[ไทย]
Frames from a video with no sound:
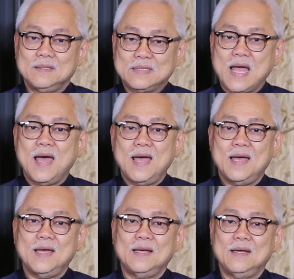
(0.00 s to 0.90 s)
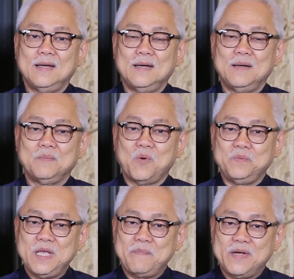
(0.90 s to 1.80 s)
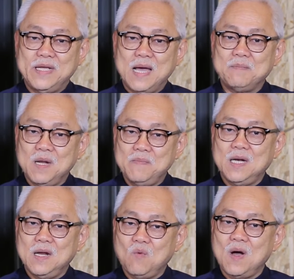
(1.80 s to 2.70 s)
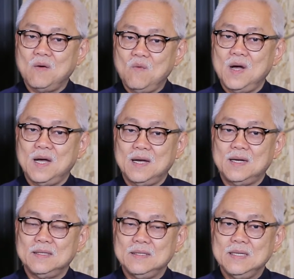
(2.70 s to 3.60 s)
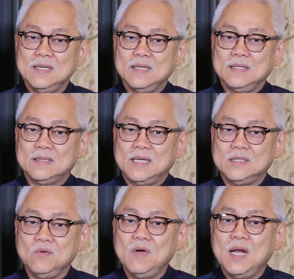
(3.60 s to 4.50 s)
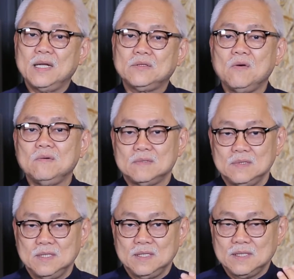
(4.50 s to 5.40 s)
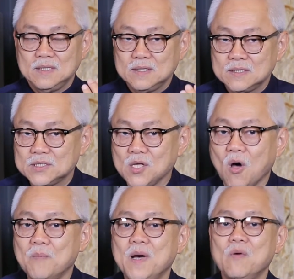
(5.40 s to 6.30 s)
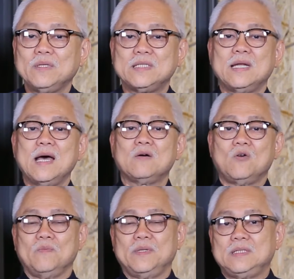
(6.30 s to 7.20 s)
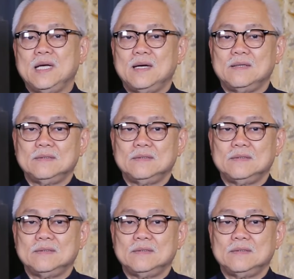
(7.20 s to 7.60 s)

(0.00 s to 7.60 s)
แต่ผมจะพยายามระมัดระวังว่า ถ้าถึงเวลาต้องสอนพระวจนะของพระเจ้า